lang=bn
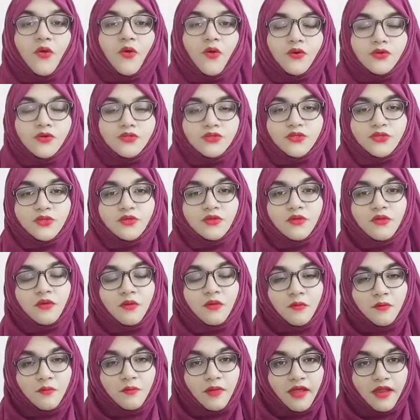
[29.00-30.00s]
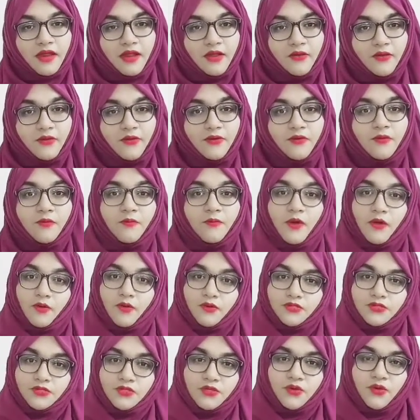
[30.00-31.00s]
ওজন বাড়ানো বা
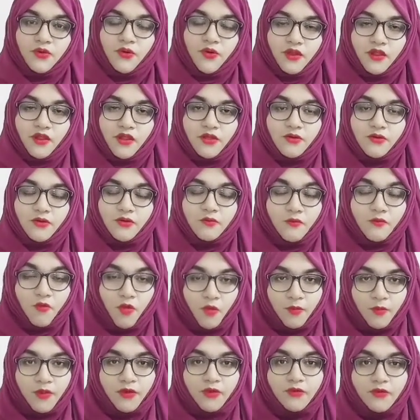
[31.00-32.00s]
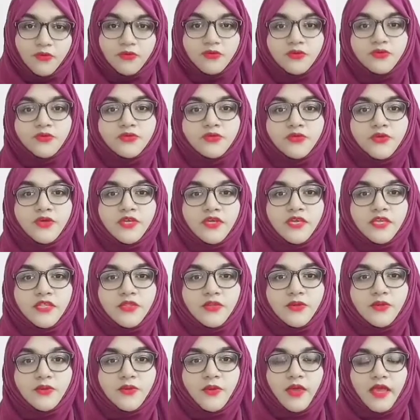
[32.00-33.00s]
ওজন করা কমানো দুটোই
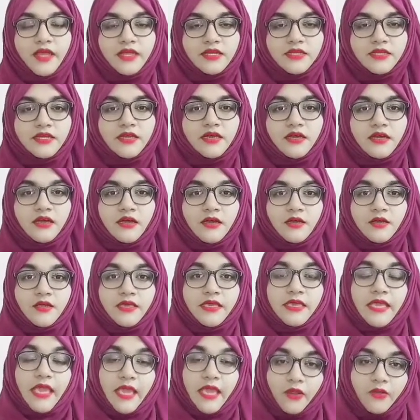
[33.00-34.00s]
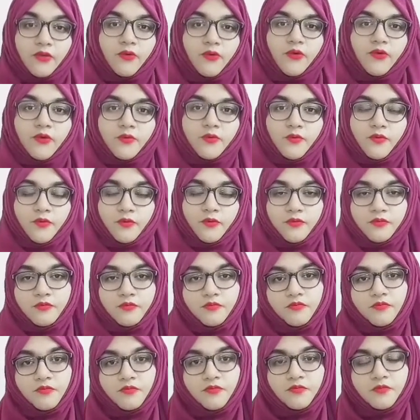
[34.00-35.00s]
কিন্তু একটা কেন করব
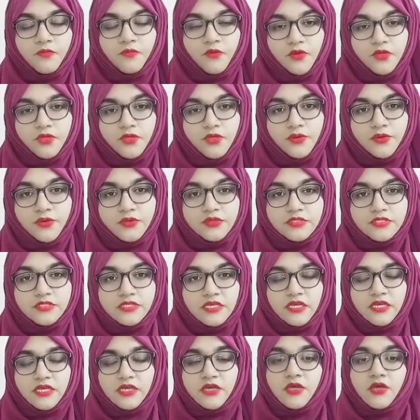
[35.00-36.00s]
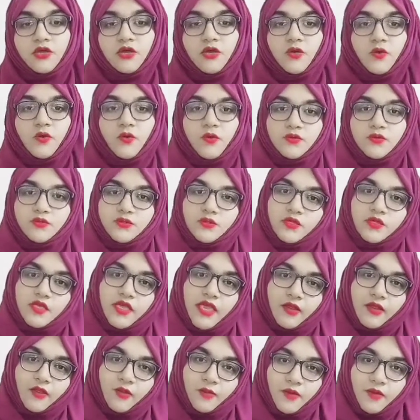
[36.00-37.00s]
মূলত হচ্ছে ওজন
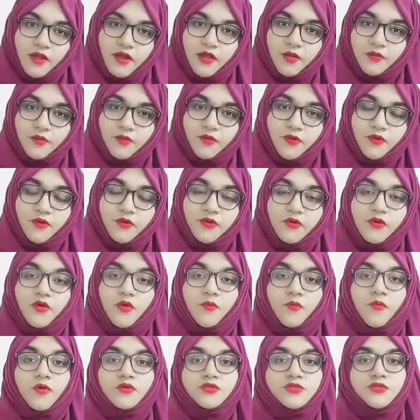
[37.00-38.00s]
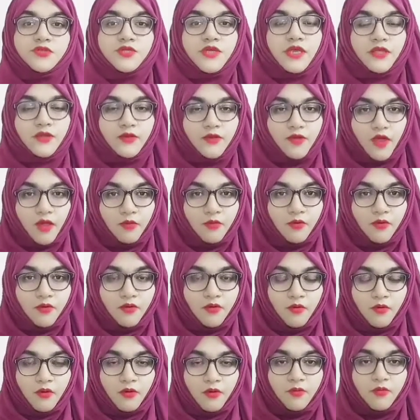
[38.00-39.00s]
কেন বাড়াবো ওজন কেন
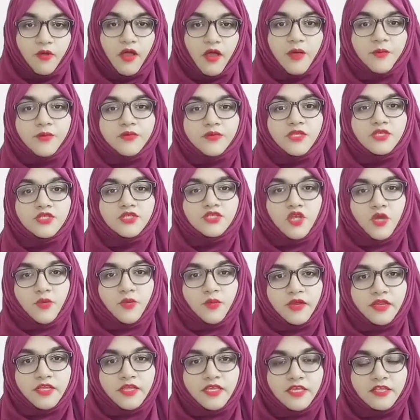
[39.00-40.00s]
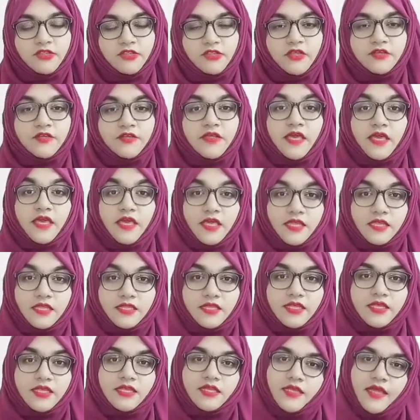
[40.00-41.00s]
কমাবো আমাদের সবারই কিন্তু একটা
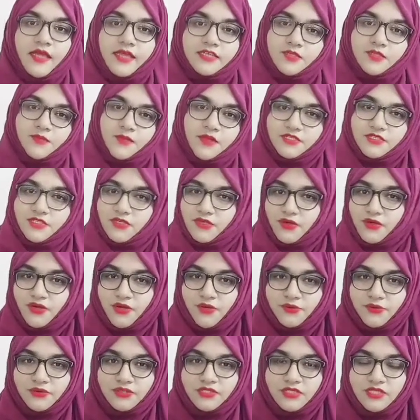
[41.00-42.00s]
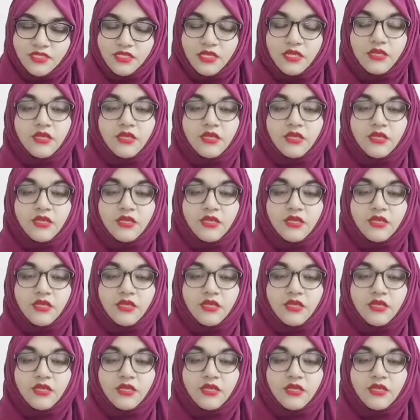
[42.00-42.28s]
হেলদি ডায়েট মেনটেন করা উচিত